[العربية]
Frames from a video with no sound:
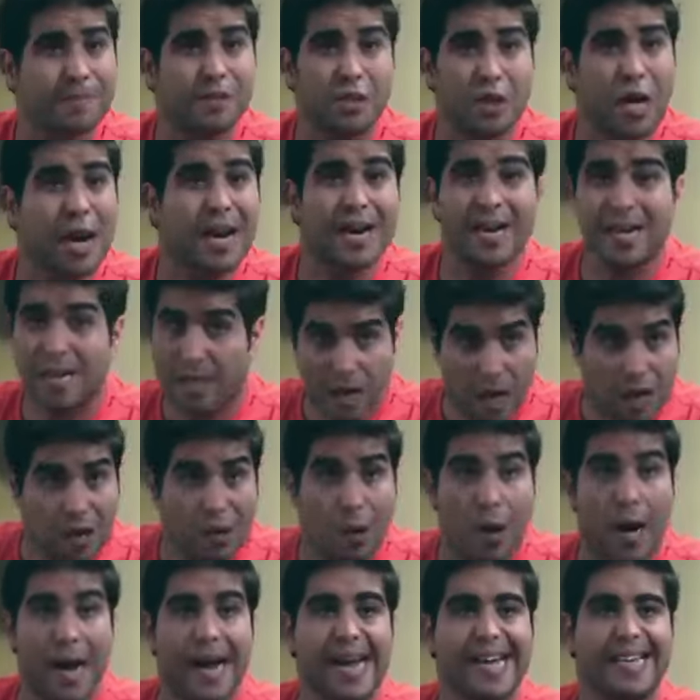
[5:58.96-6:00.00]
مش هيجرى
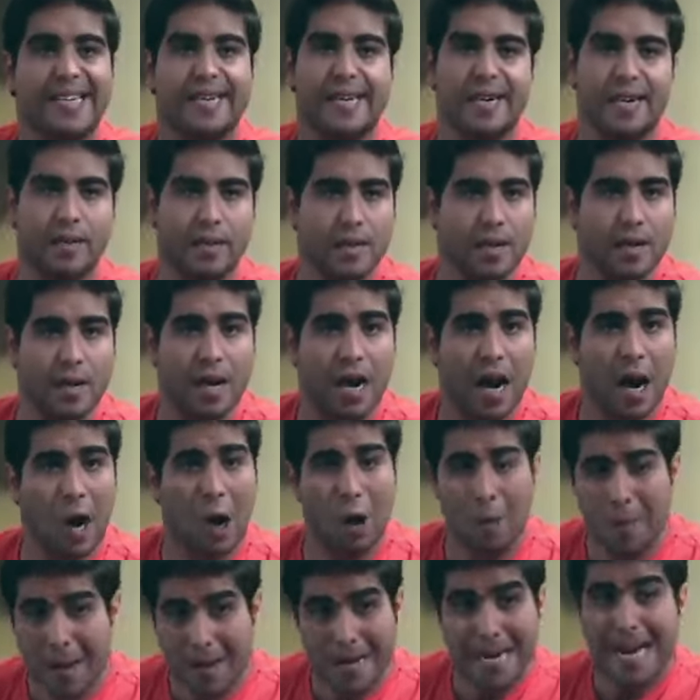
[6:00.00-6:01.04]
له حاجه
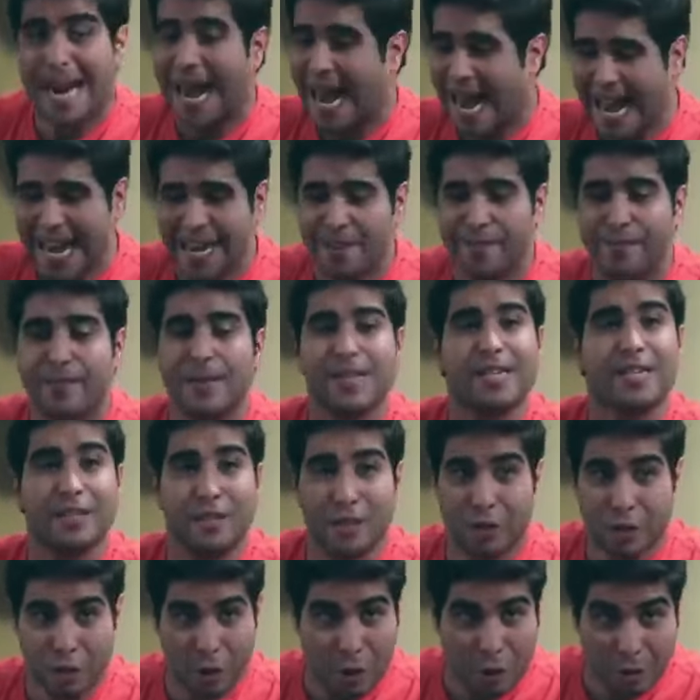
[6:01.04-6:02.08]
عمر عارف
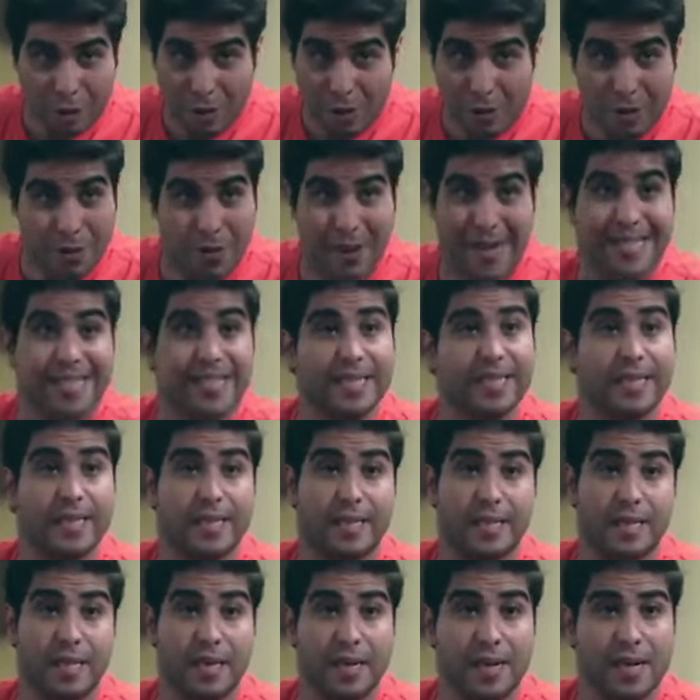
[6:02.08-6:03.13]
شغله
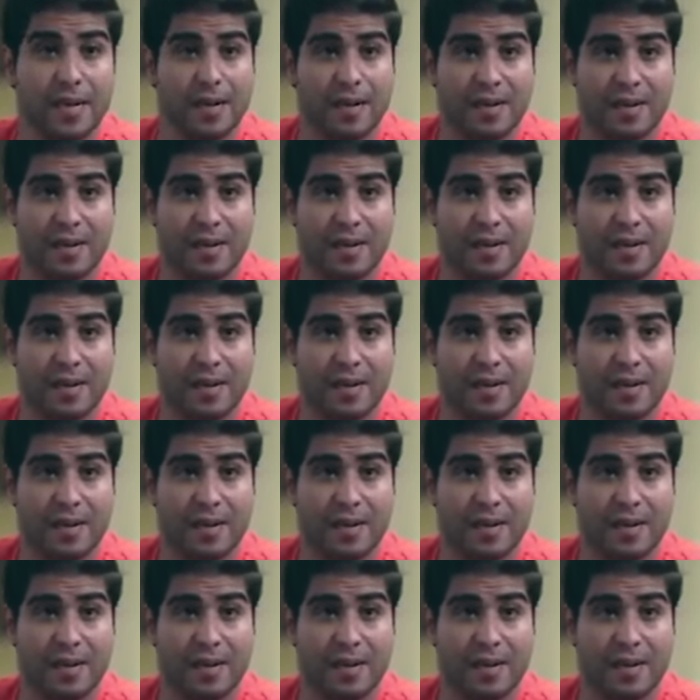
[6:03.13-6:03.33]
كويس